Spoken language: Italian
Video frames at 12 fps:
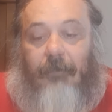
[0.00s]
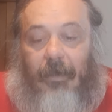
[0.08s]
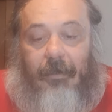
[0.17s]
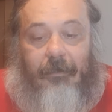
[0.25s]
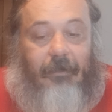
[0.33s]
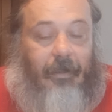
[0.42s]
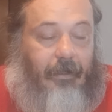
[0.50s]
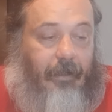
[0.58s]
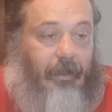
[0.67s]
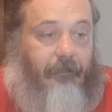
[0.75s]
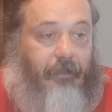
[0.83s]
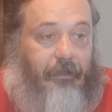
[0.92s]
La
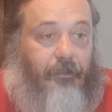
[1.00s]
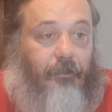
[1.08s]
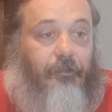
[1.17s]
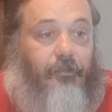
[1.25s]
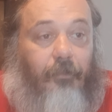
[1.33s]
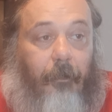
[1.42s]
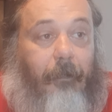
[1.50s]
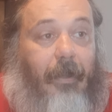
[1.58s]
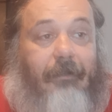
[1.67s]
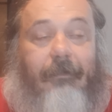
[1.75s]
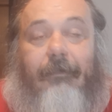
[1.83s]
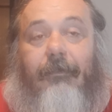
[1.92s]
Reggiana ha fatto il suo
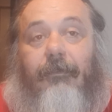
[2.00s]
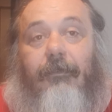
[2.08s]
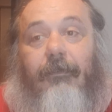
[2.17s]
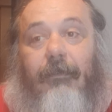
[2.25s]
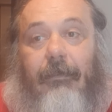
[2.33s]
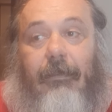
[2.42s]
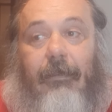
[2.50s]
pezzo,